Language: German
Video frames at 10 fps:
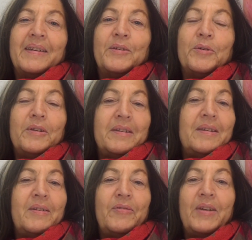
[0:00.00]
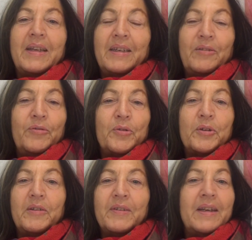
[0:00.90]
Es hört sich vielleicht für
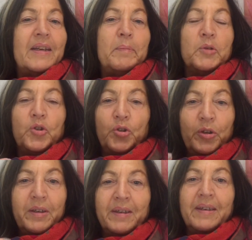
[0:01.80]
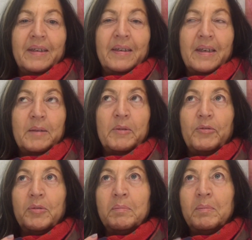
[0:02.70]
euch wirklich bescheuert an, aber
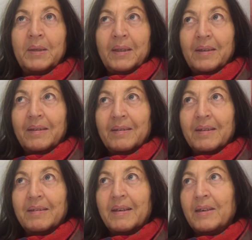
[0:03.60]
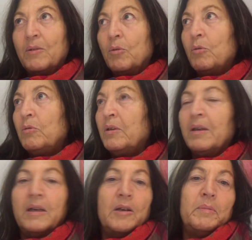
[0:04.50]
für mich ist das ein
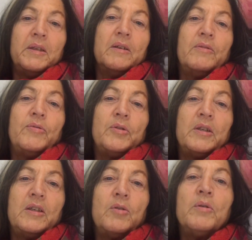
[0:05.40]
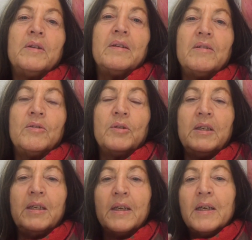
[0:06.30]
unglaublicher Erfolg. Ich konnte es noch
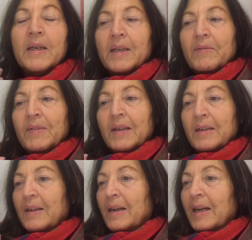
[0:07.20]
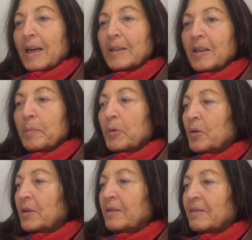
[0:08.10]
nie.
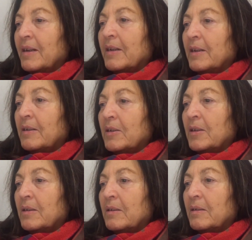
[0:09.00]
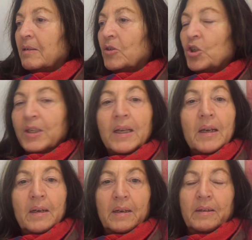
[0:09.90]
Angebrochene Sachen
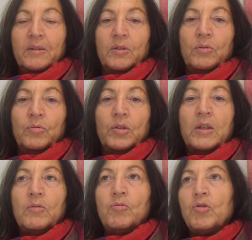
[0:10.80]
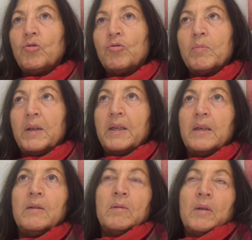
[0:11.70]
stehen lassen und dann sich zu
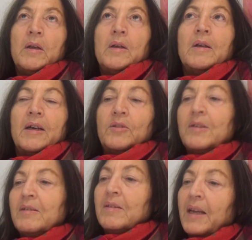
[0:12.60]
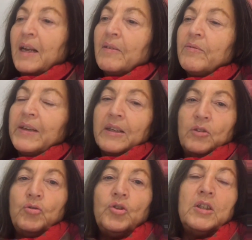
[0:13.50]
überlegen, also diesen Teller
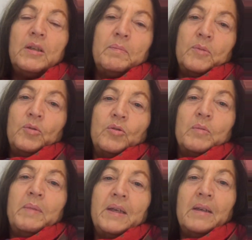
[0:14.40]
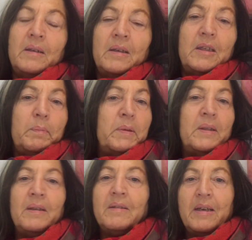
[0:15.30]
wegzuschieben und zu merken, ich
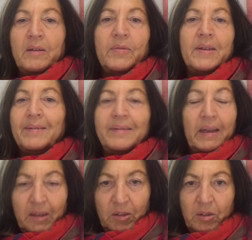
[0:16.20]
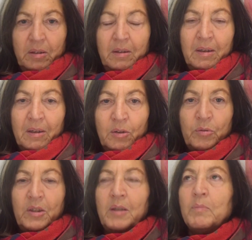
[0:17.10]
bin jetzt einfach satt
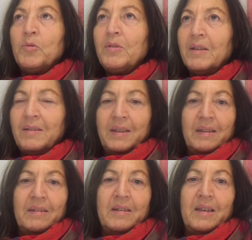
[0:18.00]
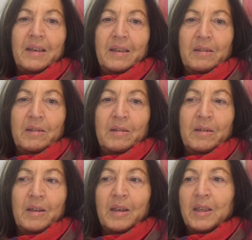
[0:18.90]
und ich muss das jetzt nicht essen.
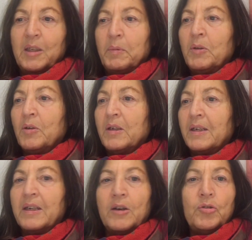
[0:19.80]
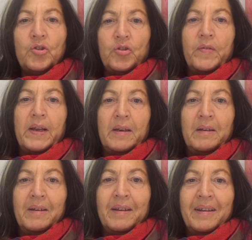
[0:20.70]
Ich bin doch kein Hausschwein.